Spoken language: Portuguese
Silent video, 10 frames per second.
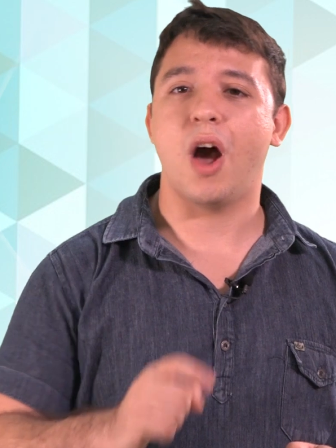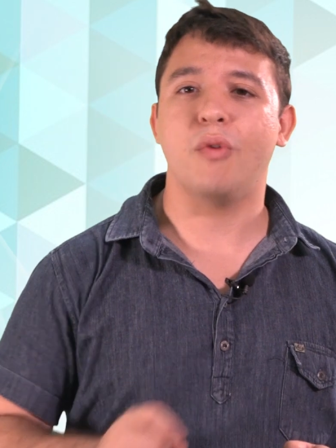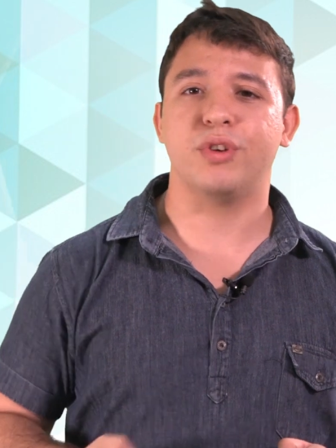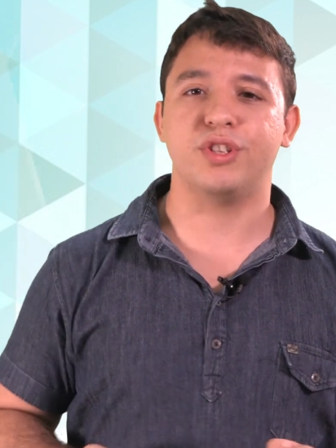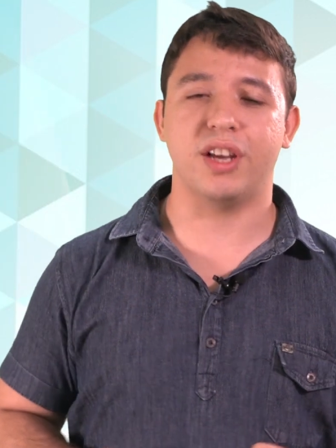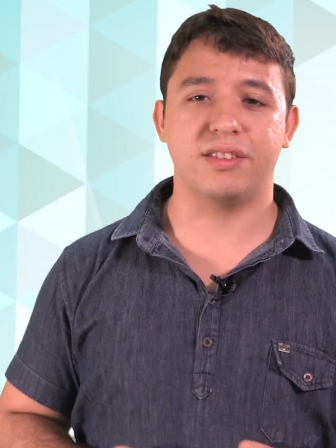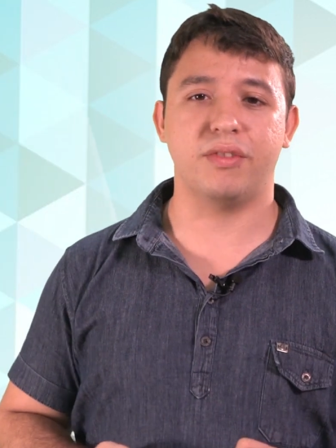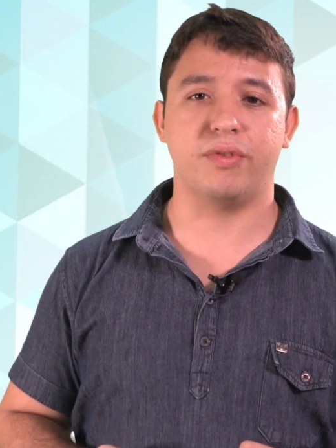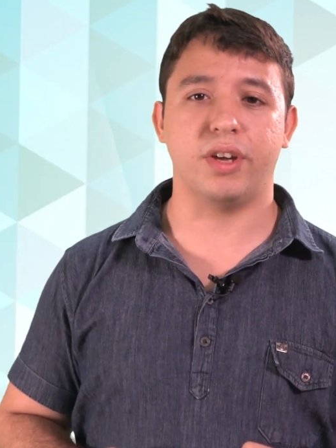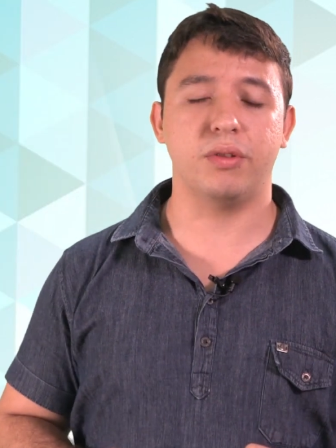Álvares de
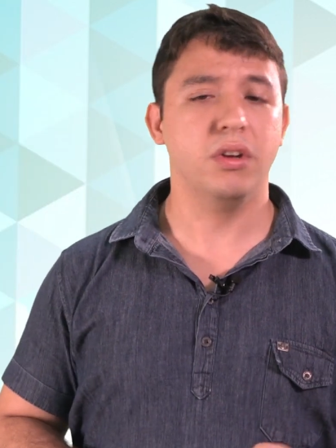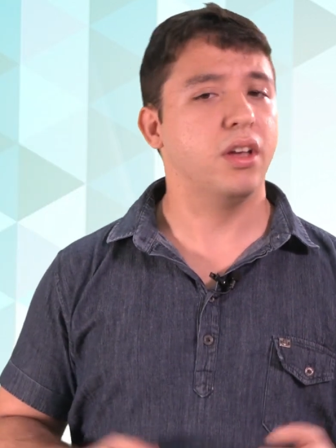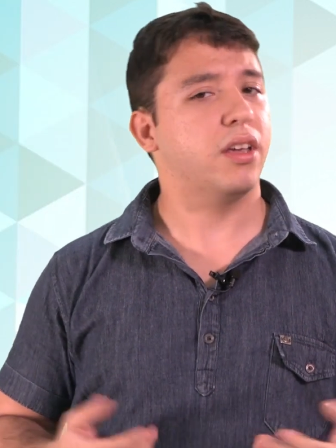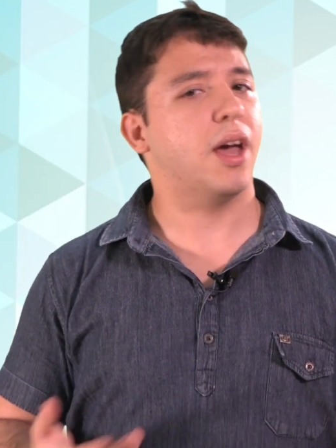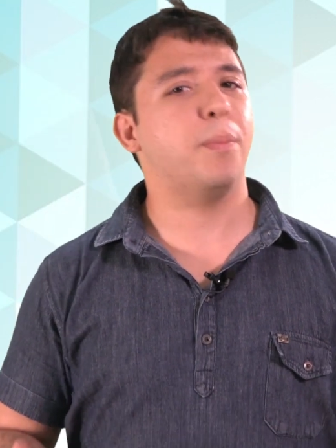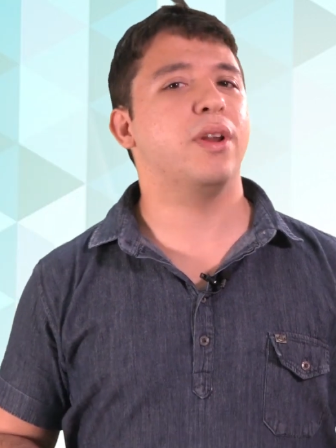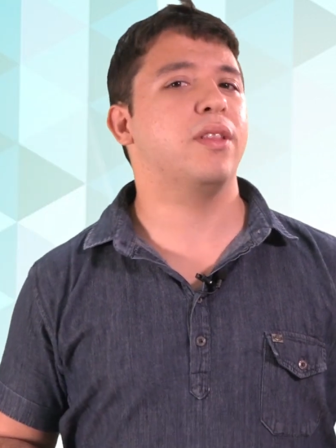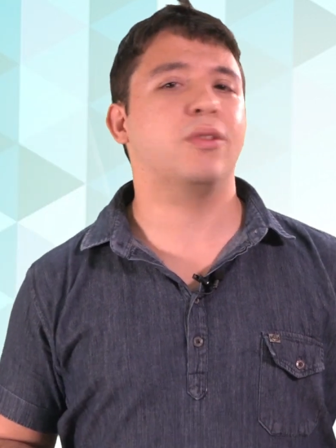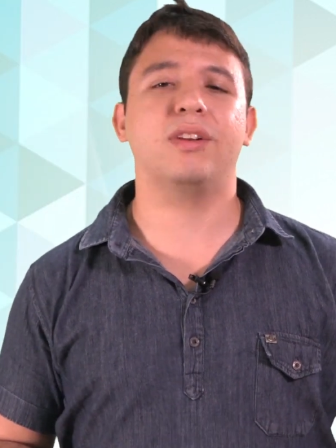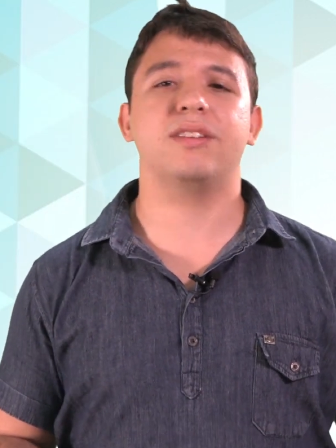Azevedo, que
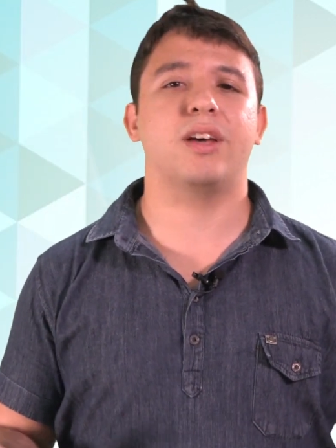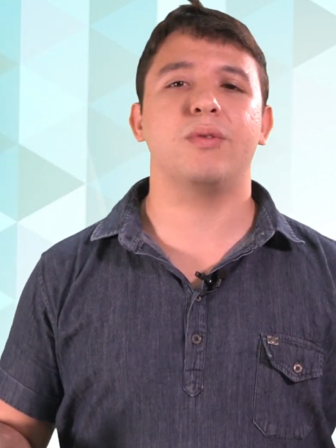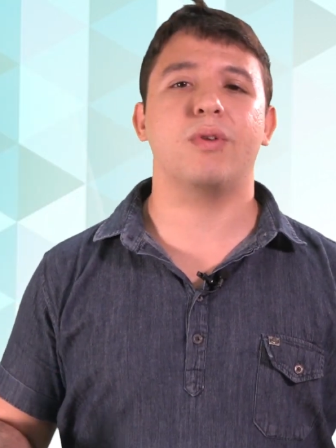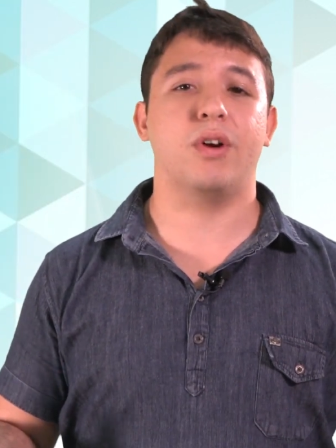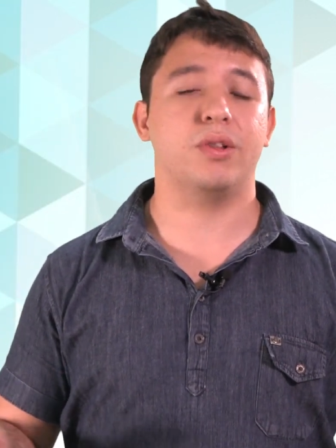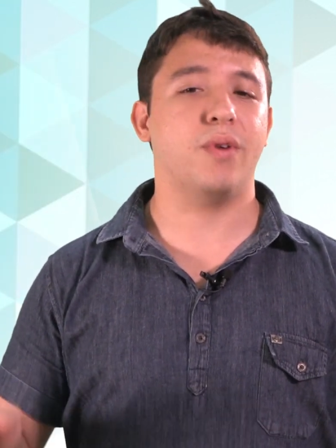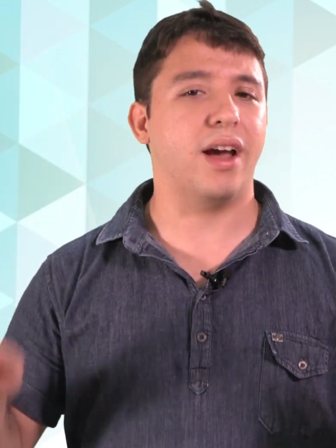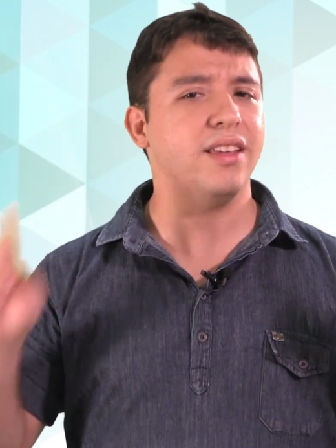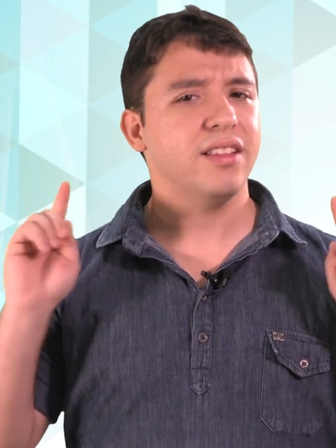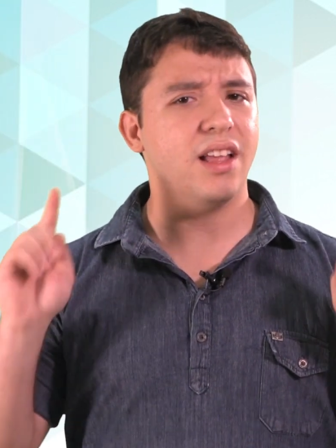aprendeu a utilizar o código
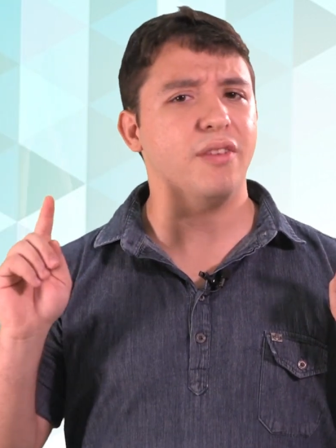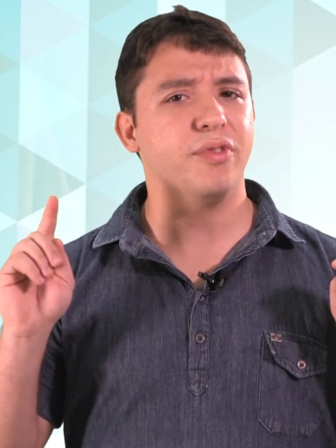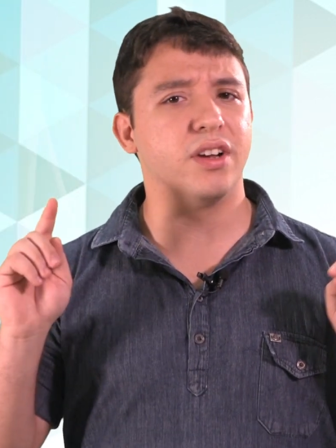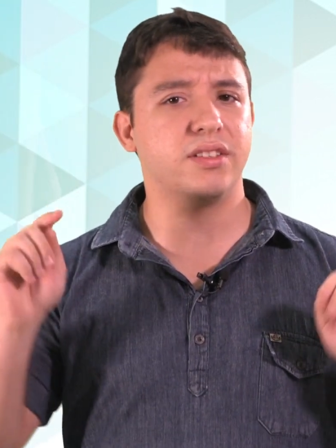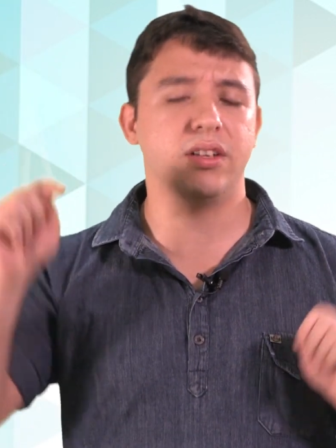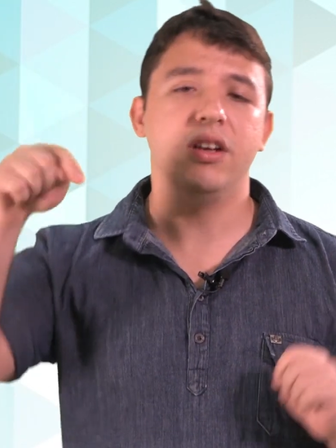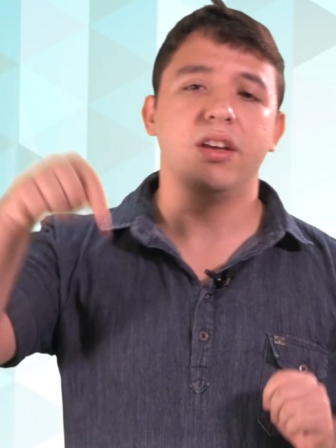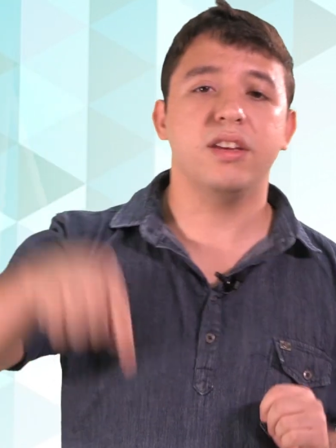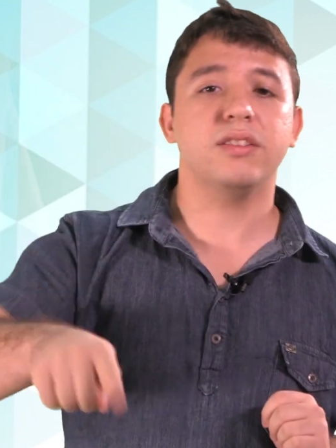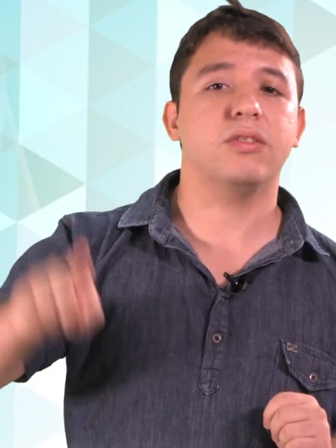ainda na França
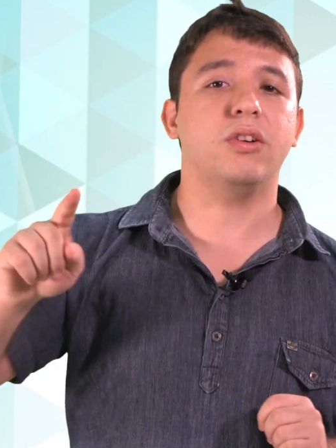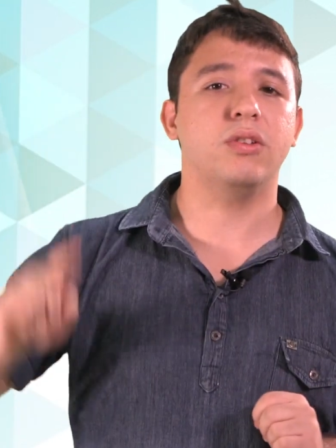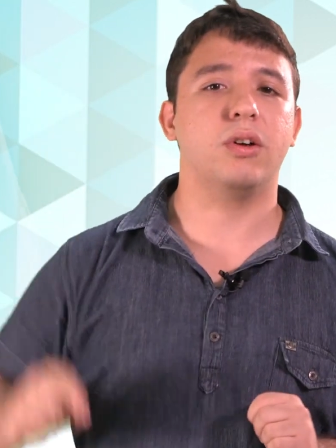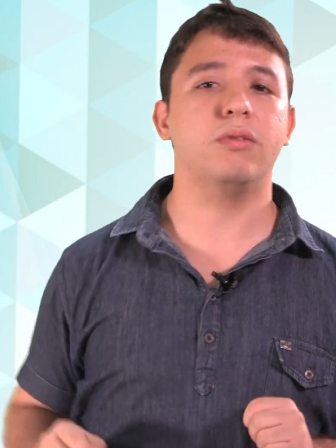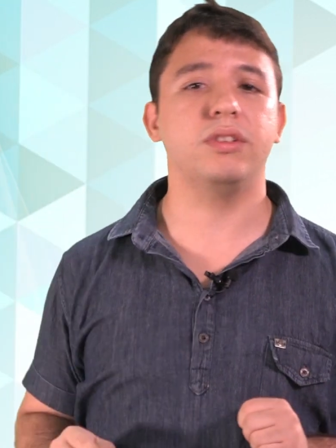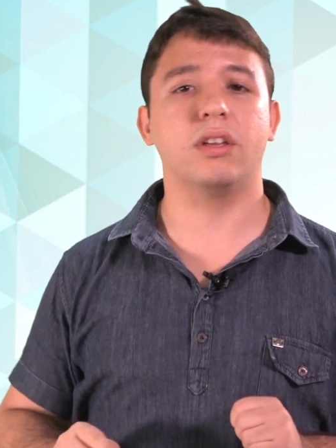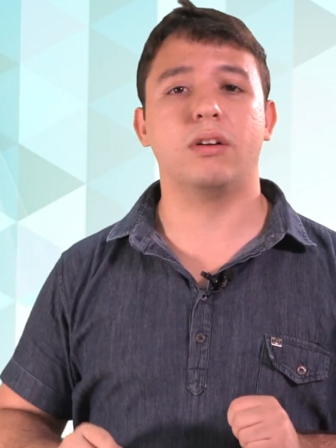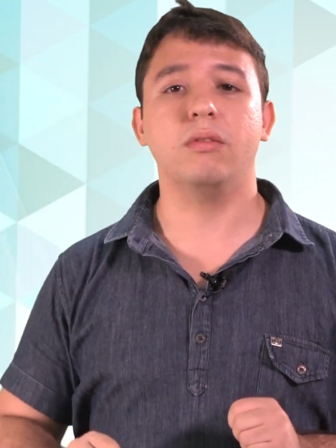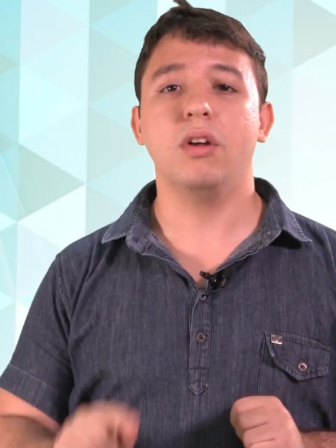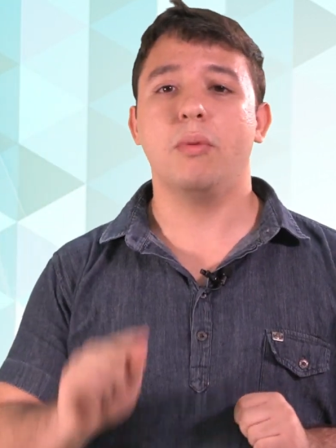e se tornou, então,